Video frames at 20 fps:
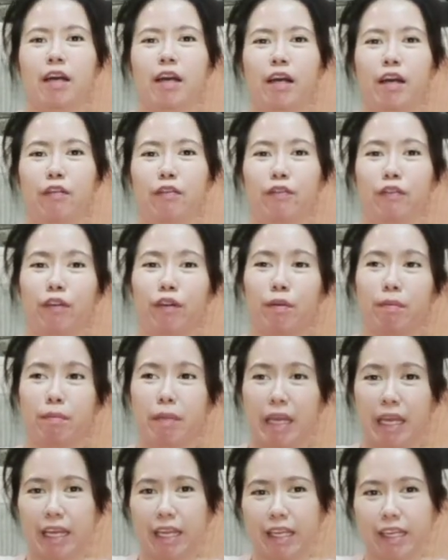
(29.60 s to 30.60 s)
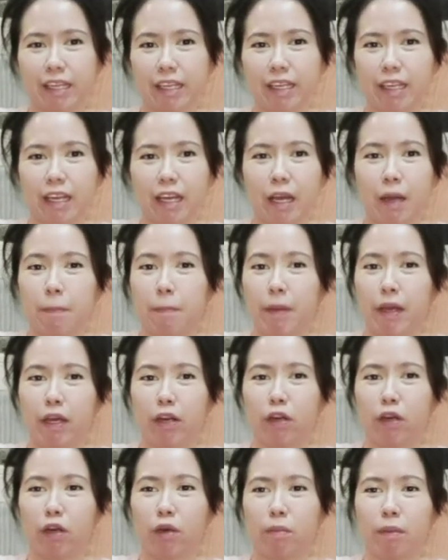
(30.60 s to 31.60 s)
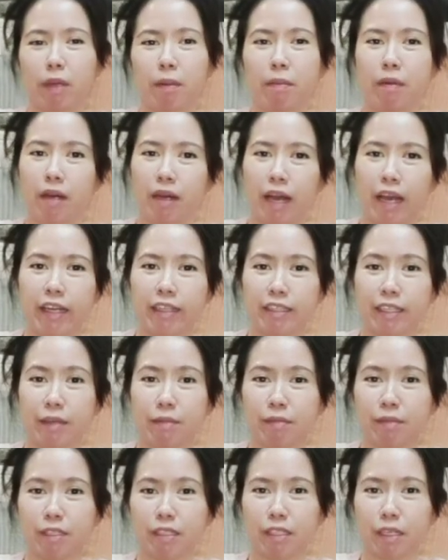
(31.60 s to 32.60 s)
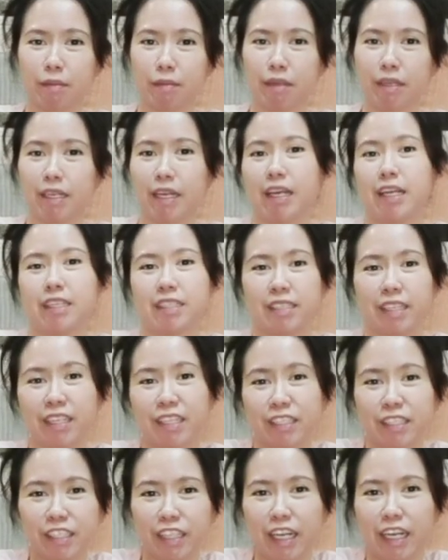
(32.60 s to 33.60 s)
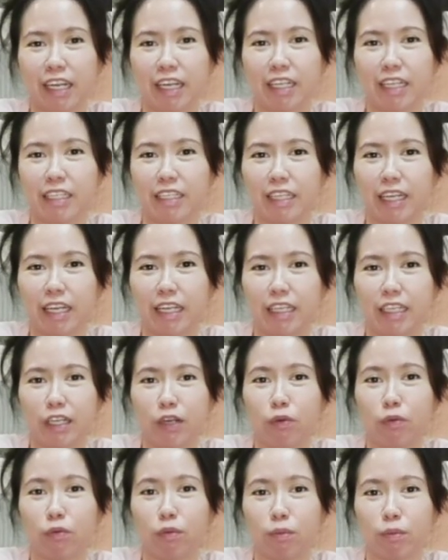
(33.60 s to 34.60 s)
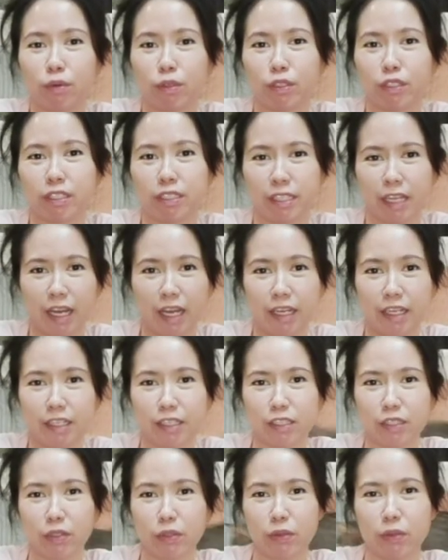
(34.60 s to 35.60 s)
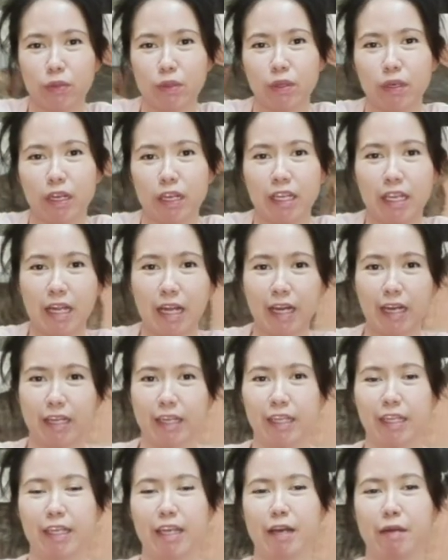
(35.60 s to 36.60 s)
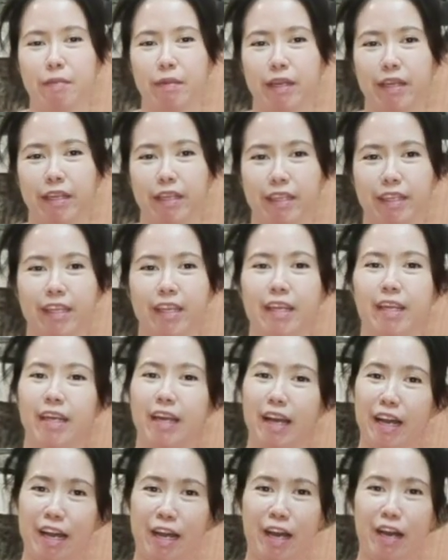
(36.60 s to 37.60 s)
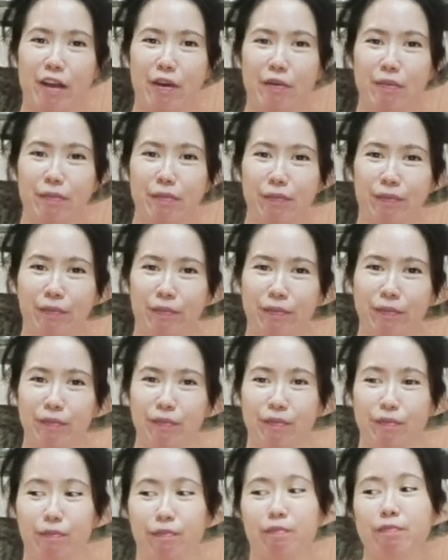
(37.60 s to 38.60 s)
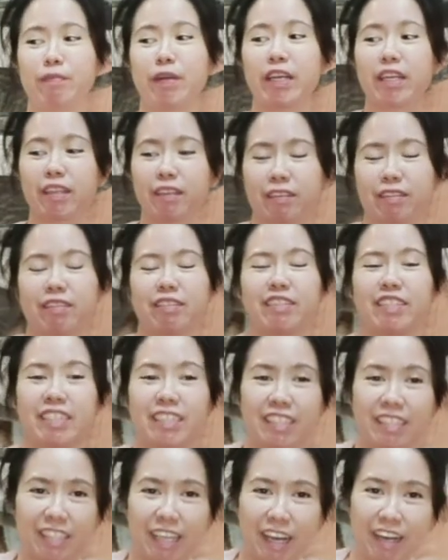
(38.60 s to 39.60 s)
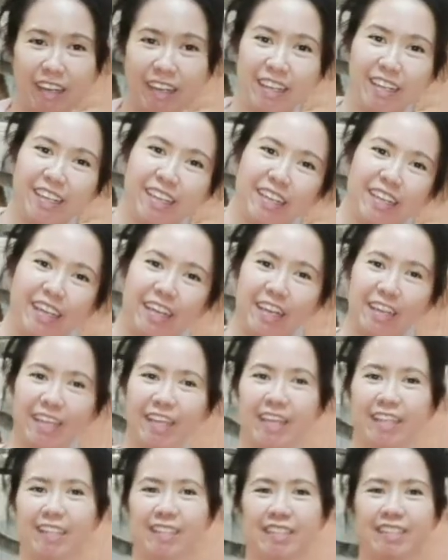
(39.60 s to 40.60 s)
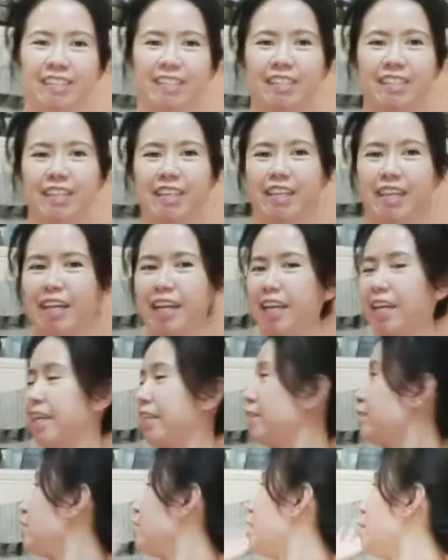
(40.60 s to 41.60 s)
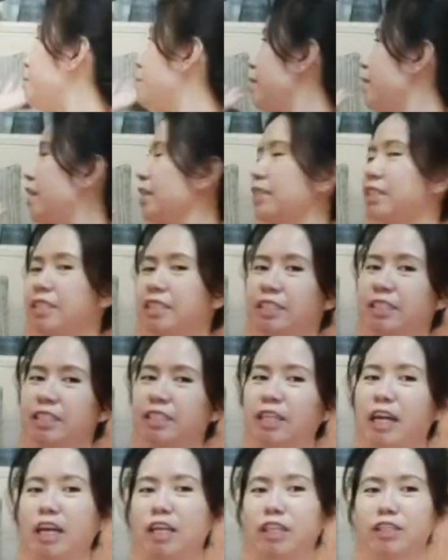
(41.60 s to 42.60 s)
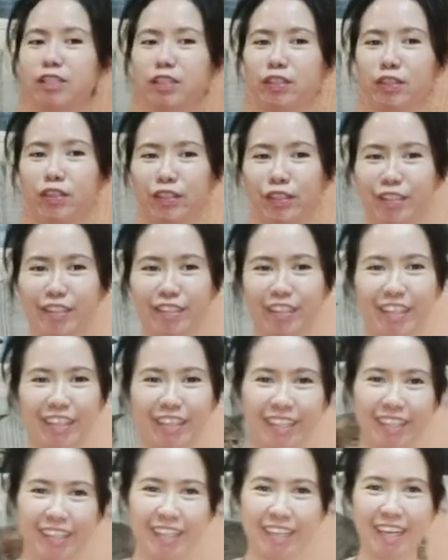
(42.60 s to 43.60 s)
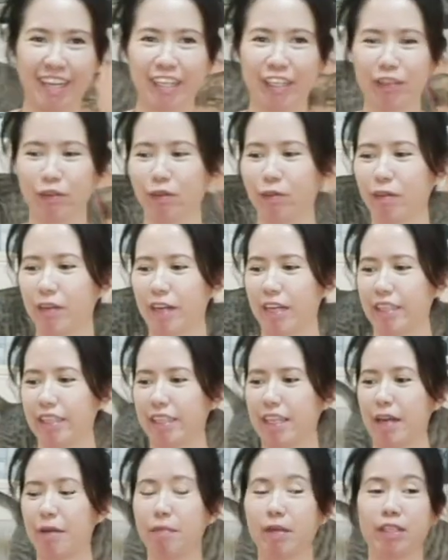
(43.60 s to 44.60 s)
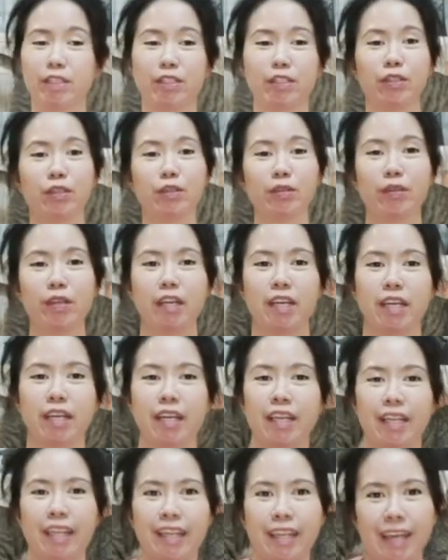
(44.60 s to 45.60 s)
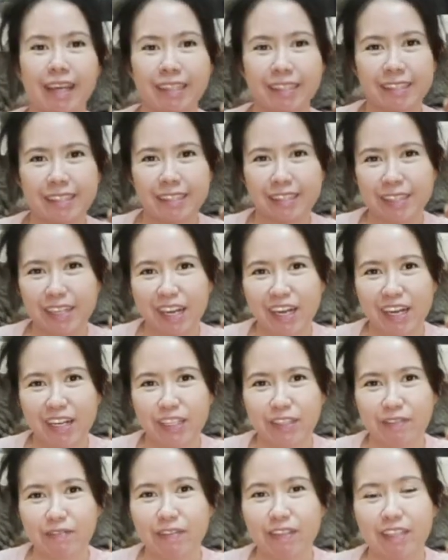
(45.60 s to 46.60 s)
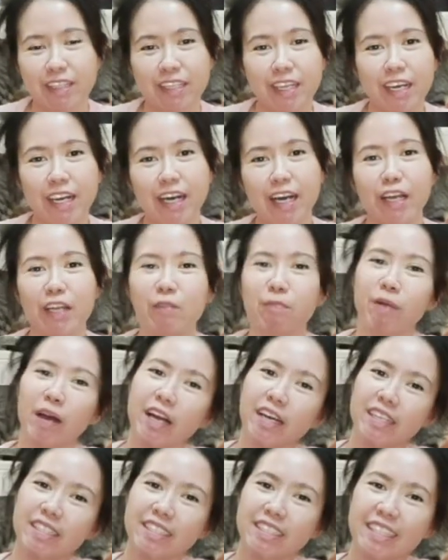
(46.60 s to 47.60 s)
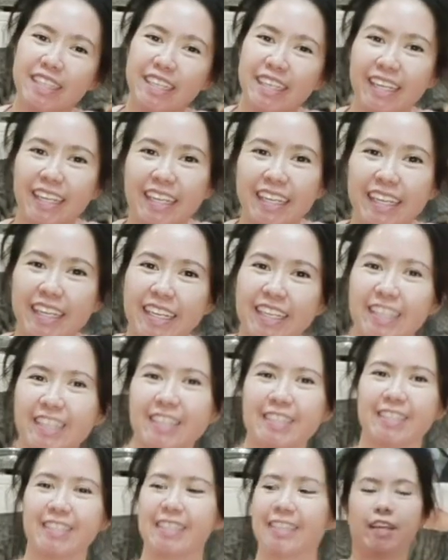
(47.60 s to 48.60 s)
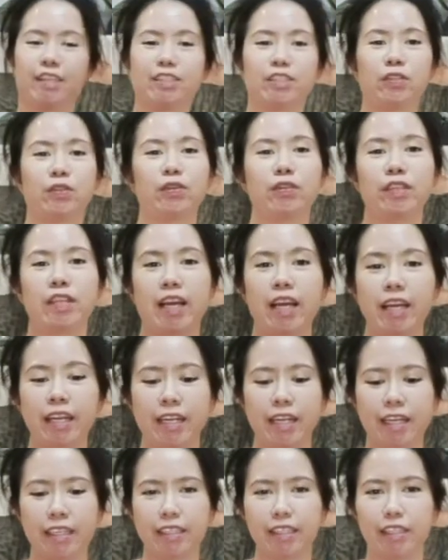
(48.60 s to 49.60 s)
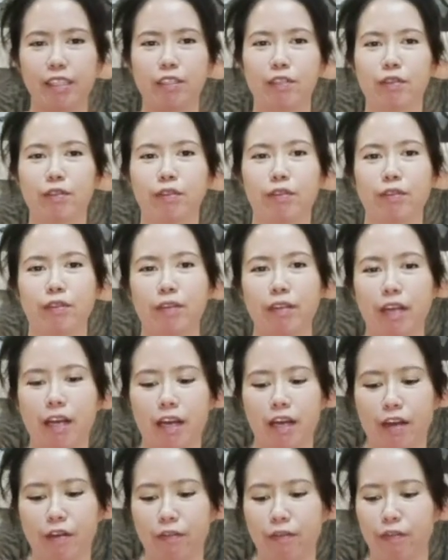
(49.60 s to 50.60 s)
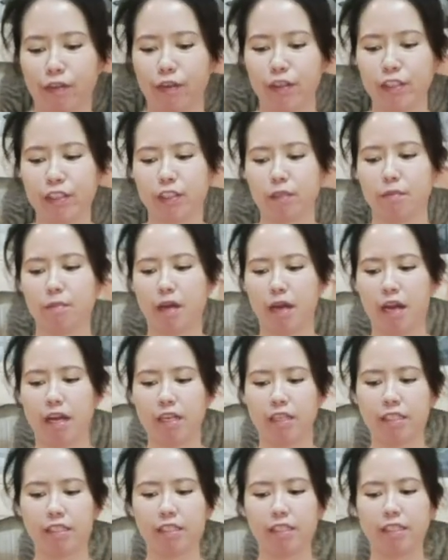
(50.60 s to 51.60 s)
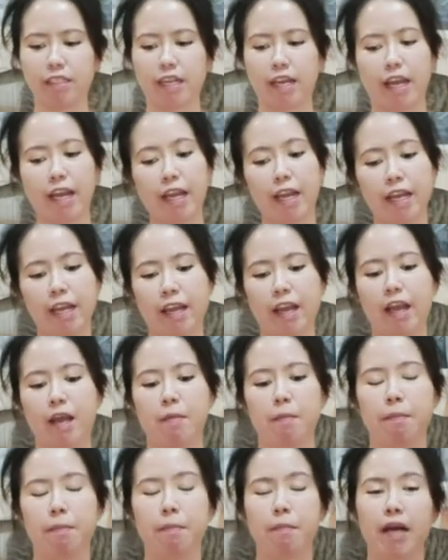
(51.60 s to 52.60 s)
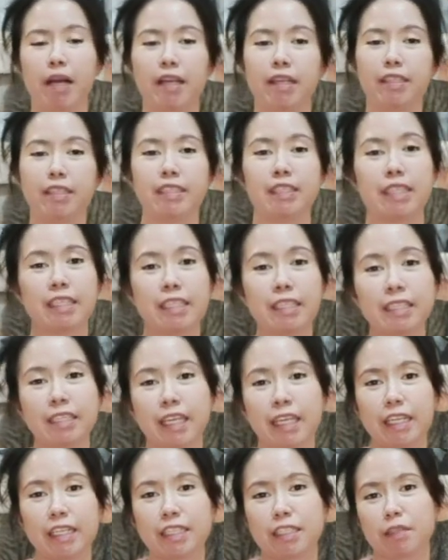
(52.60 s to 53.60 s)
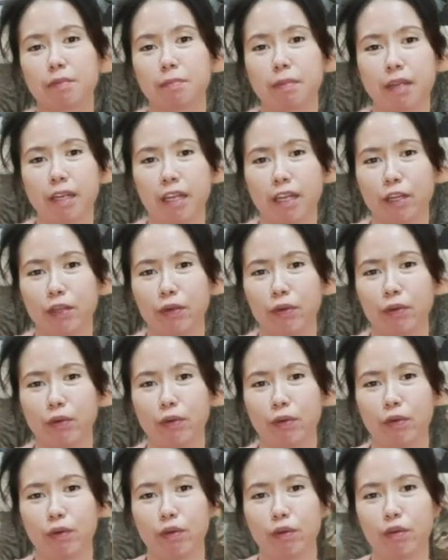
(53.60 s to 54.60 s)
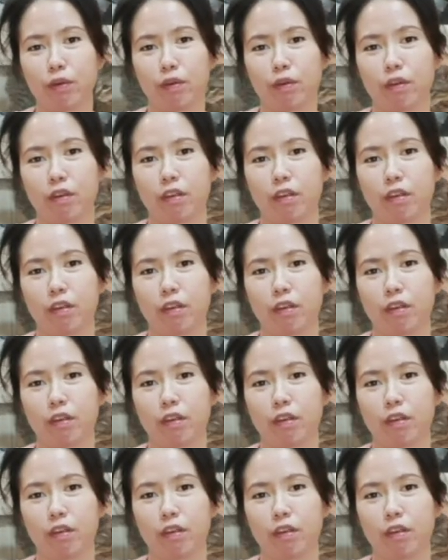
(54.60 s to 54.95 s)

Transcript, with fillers: uh, for May. Pero may mga items kami na essential na naubos na. So, kaya nga na namin um, mag-restock. Ayan. Ito nga pala si Jackson. Ayan yung cut namin. So, let's start with the unboxing. So, unahin natin tong um, first box. Ay, bali 3 days pala yung